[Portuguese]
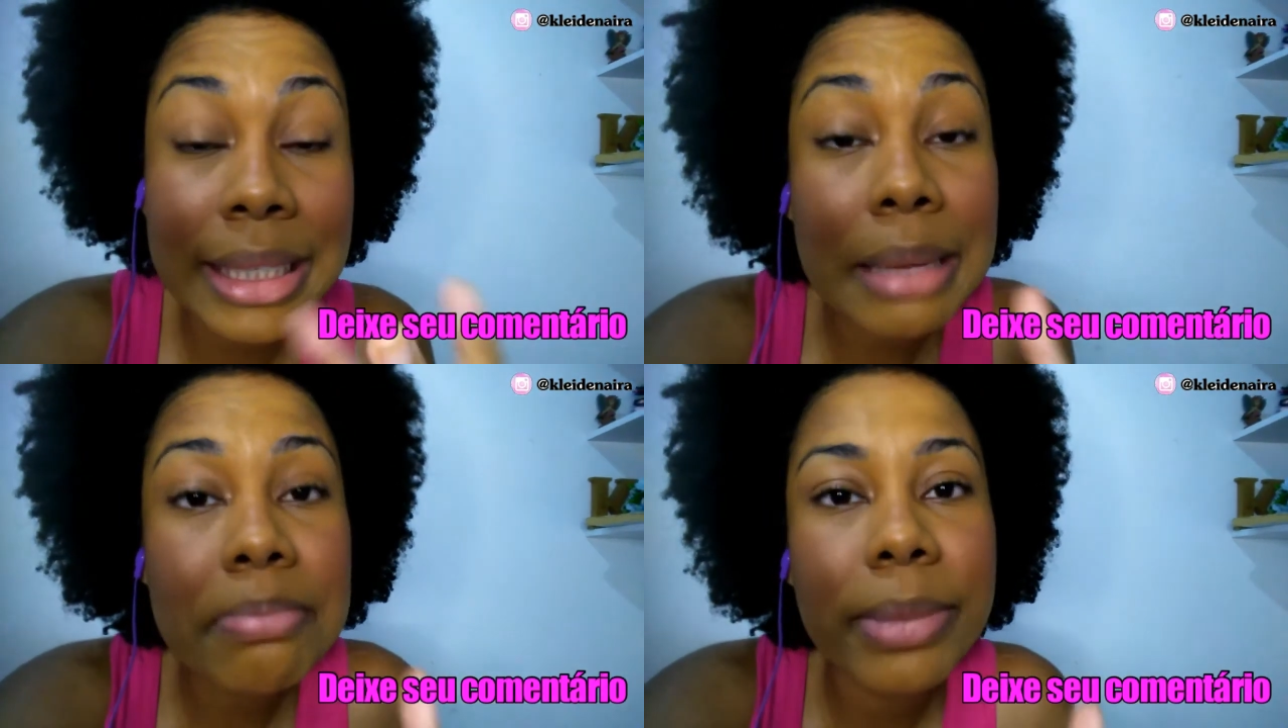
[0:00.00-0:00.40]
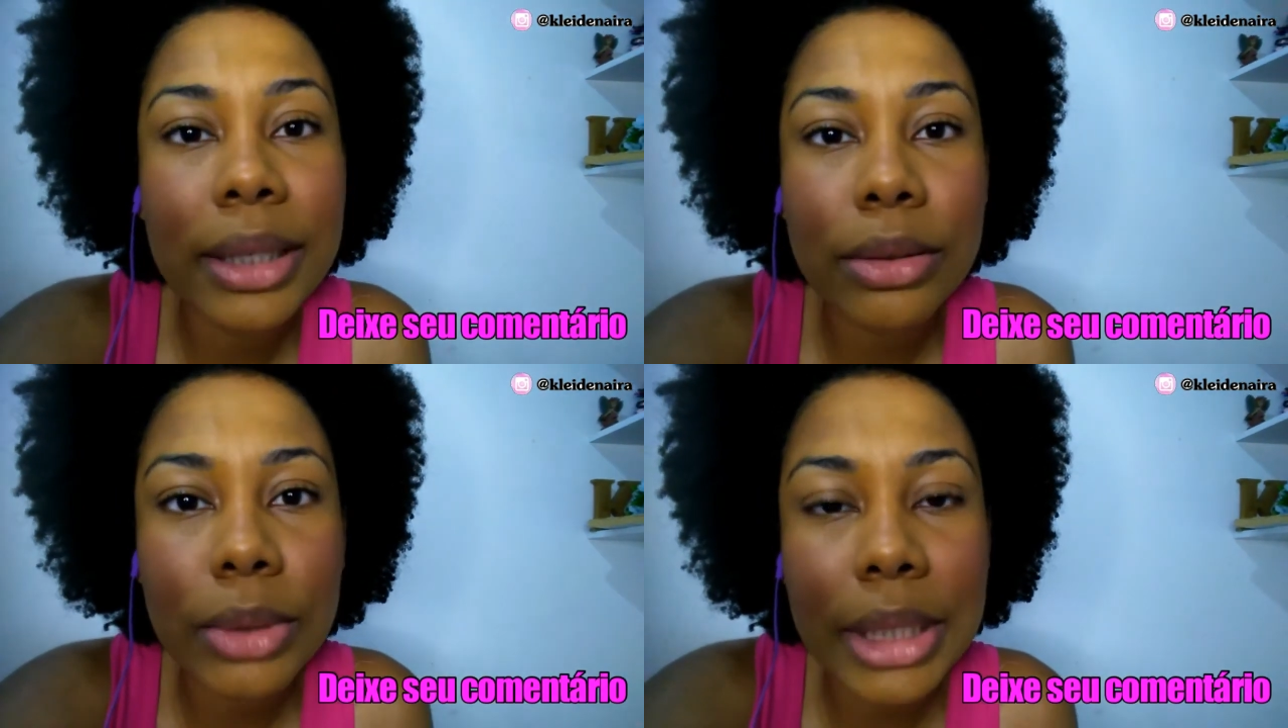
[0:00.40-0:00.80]
e
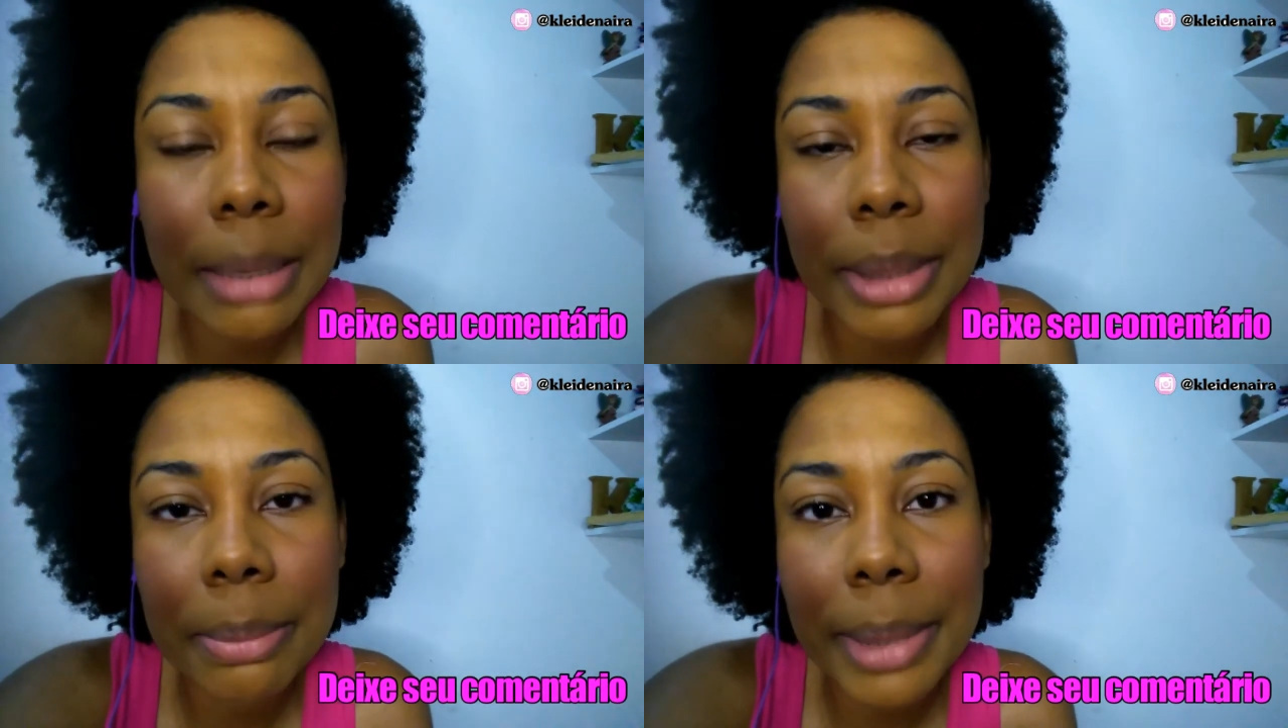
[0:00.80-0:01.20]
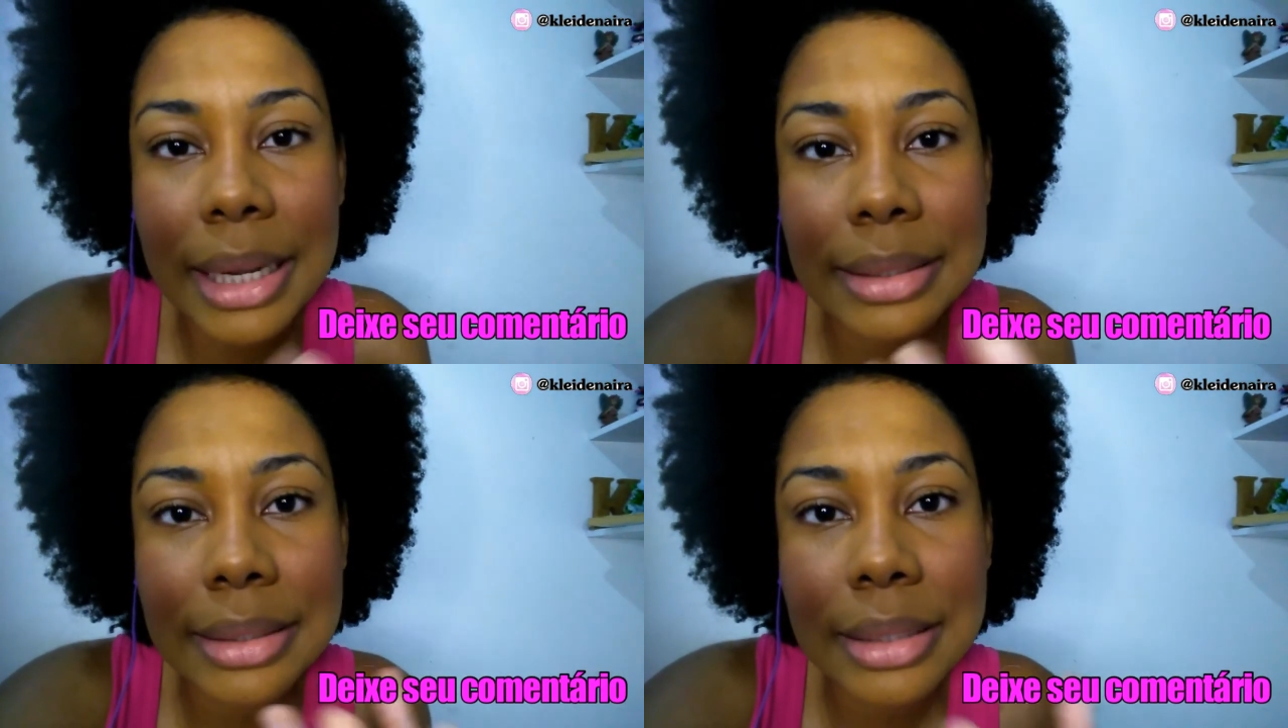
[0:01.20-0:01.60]
lembrando que a
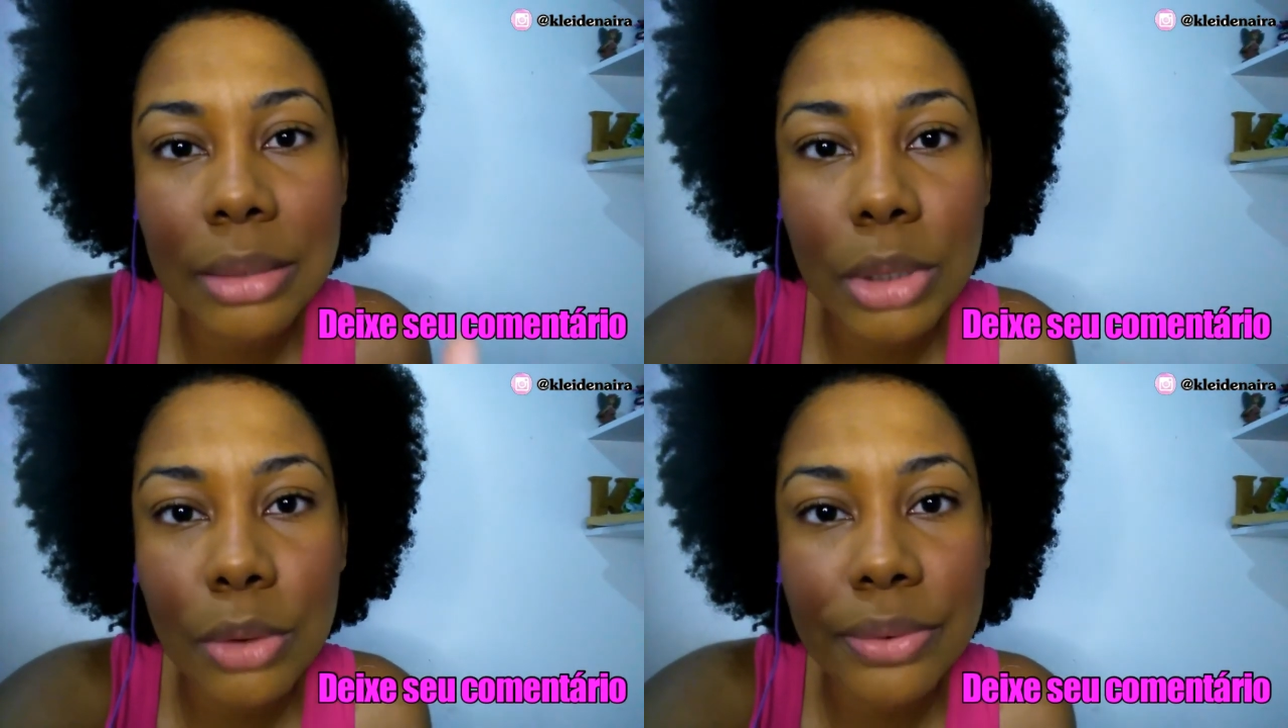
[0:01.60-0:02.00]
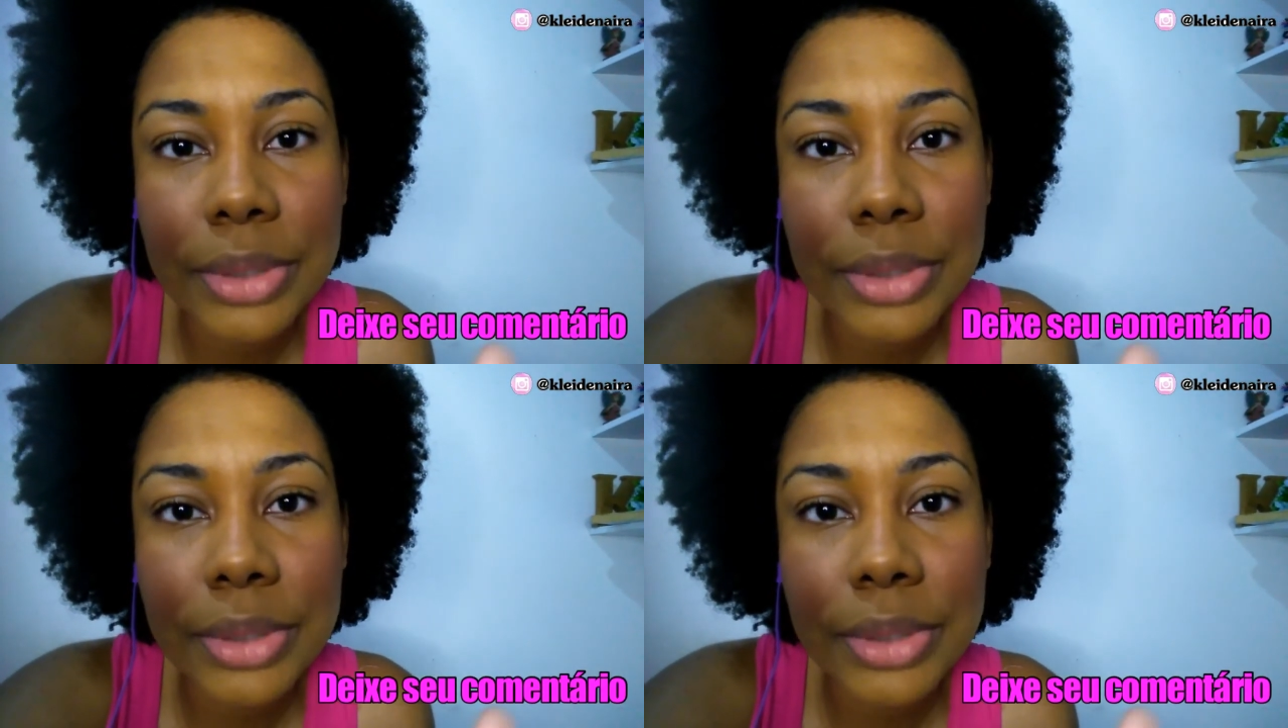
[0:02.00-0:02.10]
preparação que eu